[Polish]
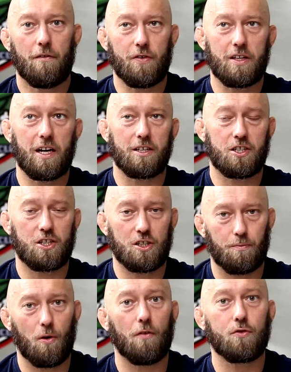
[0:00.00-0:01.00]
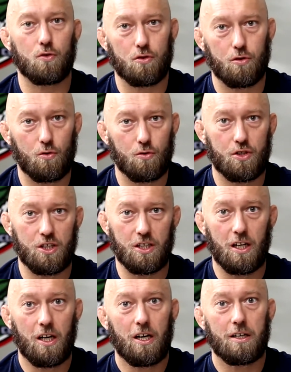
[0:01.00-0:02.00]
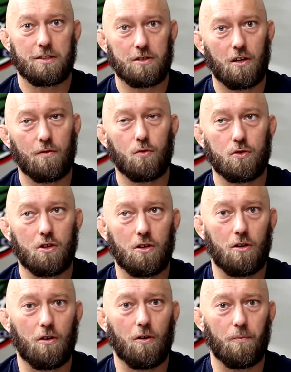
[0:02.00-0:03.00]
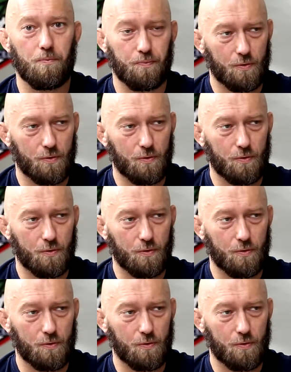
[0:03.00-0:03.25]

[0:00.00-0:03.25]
widać powrót ludzi znowu do,